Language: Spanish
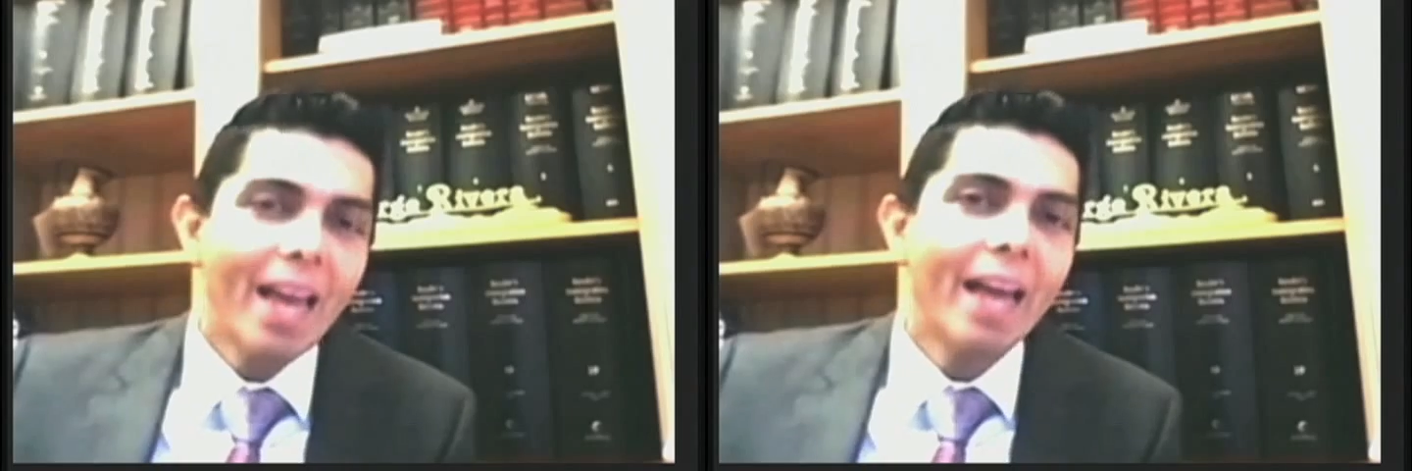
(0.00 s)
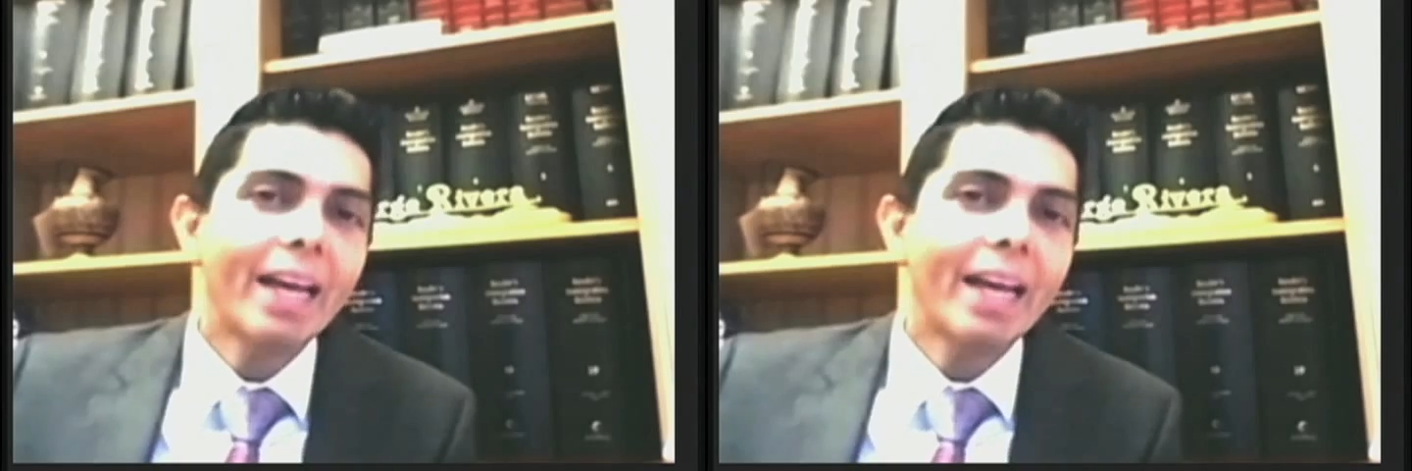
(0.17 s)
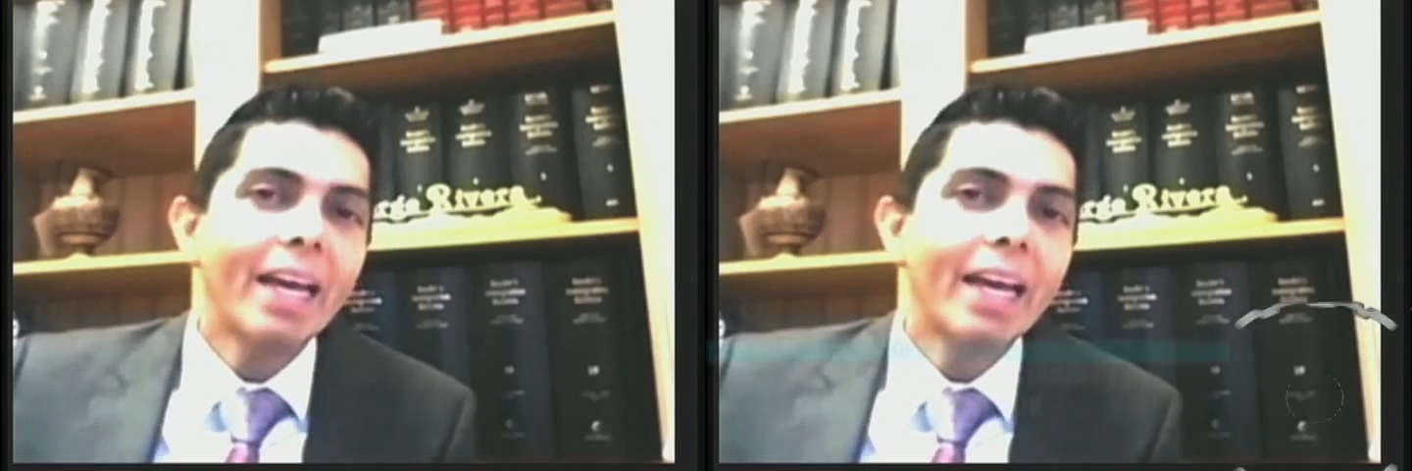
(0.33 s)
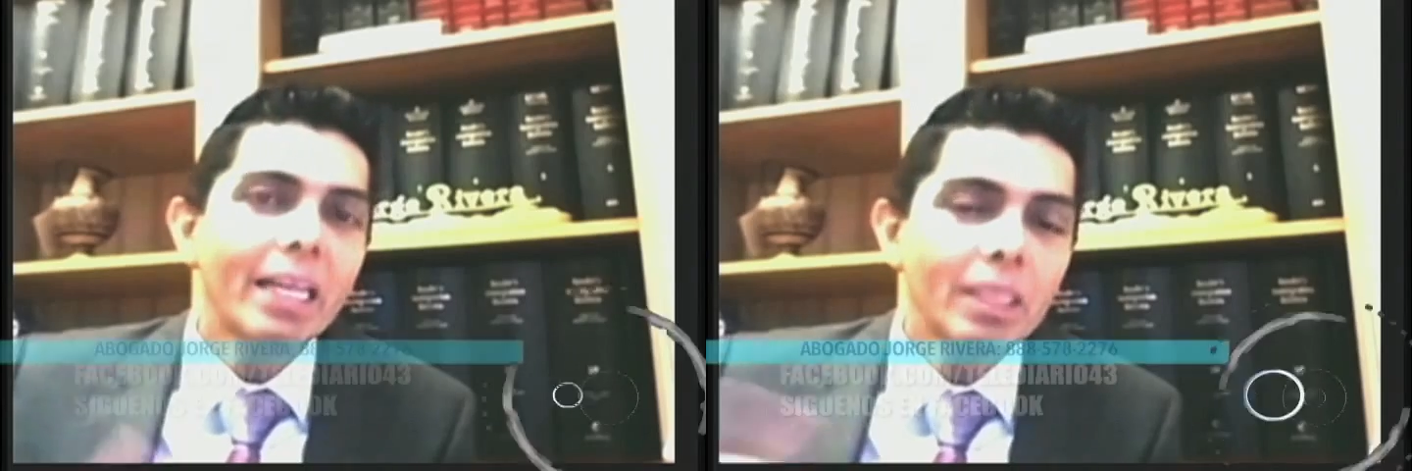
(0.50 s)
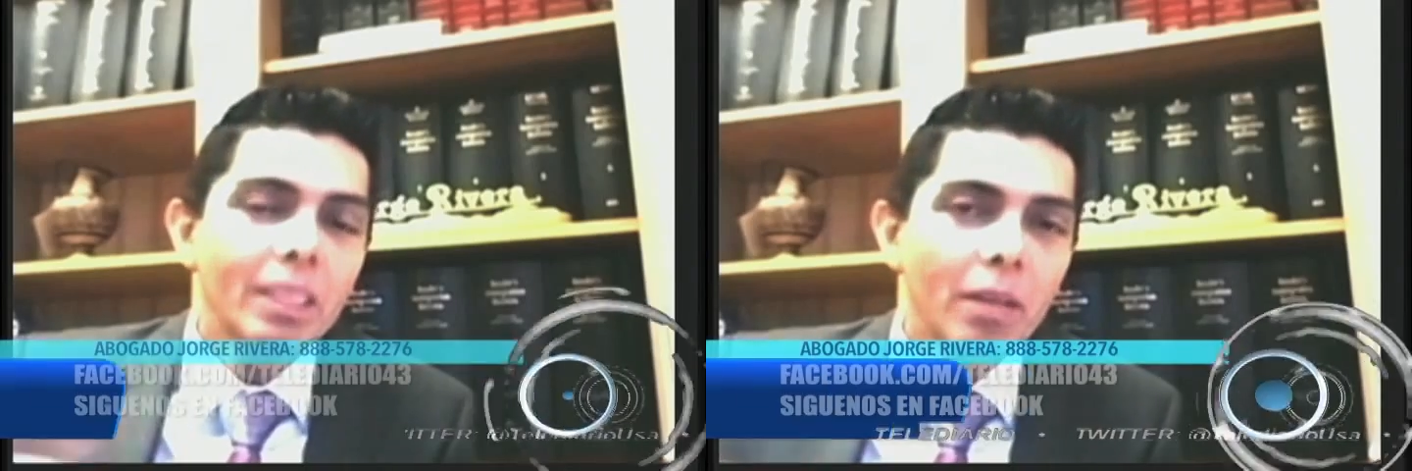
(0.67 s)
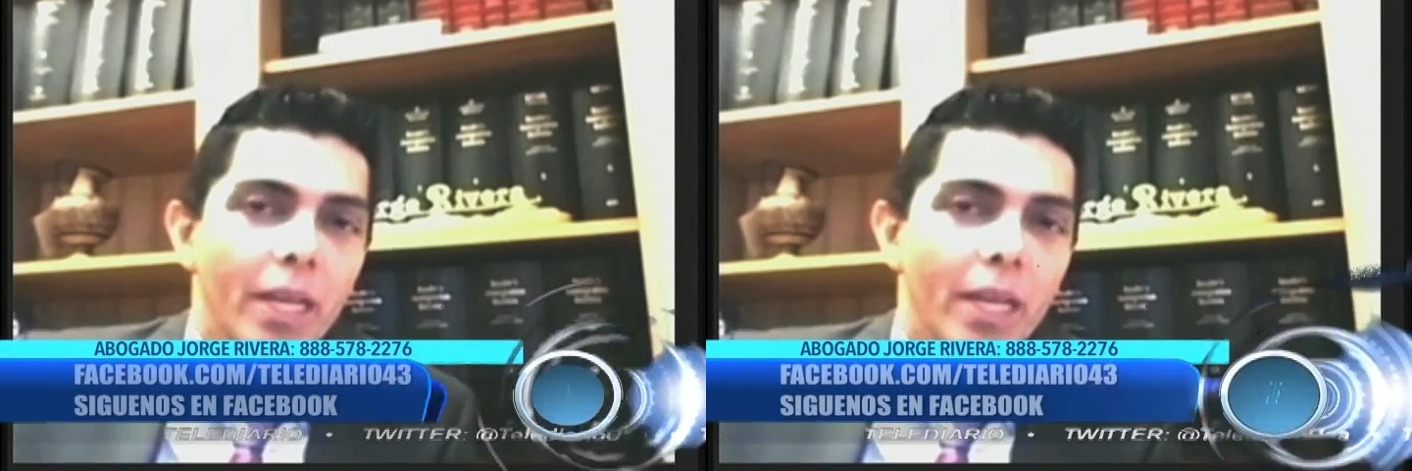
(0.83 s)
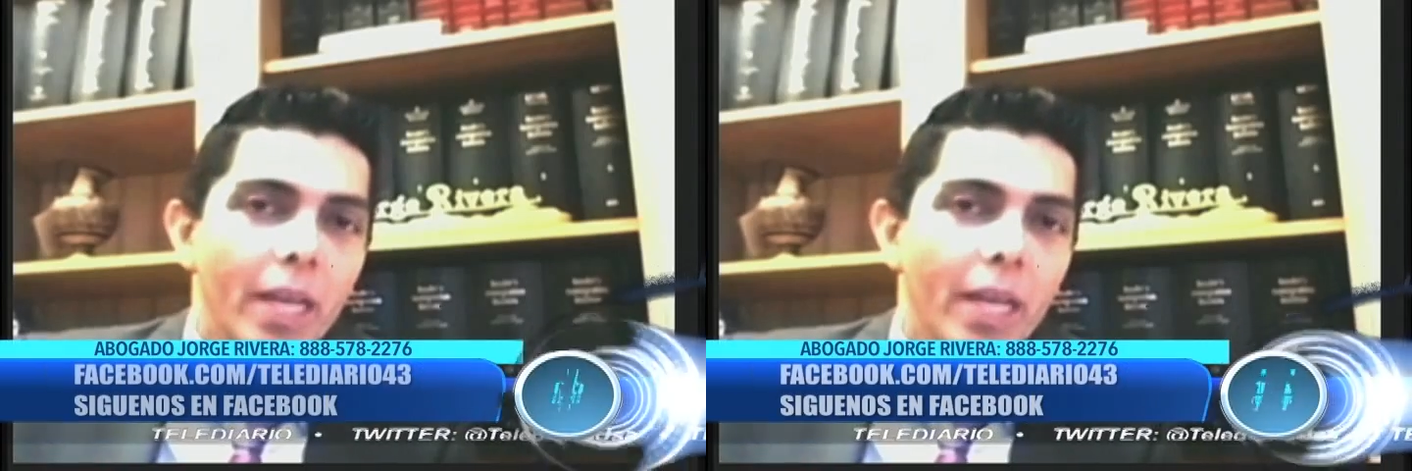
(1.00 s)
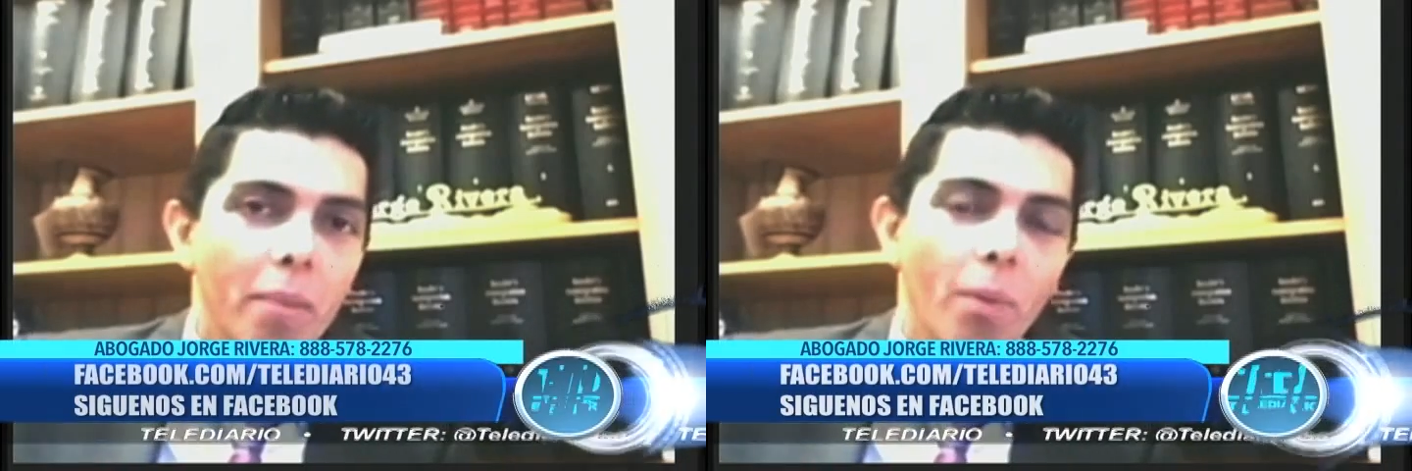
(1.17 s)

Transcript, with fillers: en qué, en qué